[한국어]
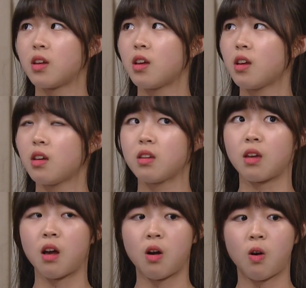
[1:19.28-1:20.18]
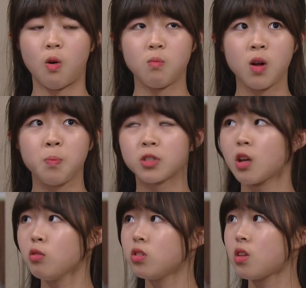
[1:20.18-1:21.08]
에이, 엄마 아빠
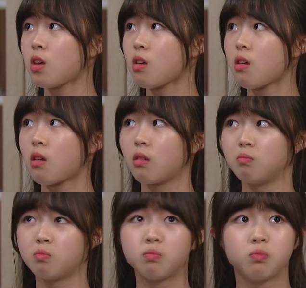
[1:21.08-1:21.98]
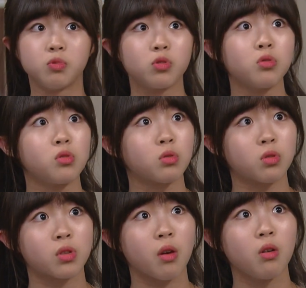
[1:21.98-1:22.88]
싸우시네. 무슨 일로
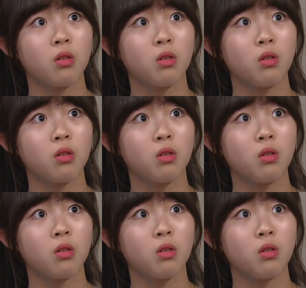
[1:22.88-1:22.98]
그러세요?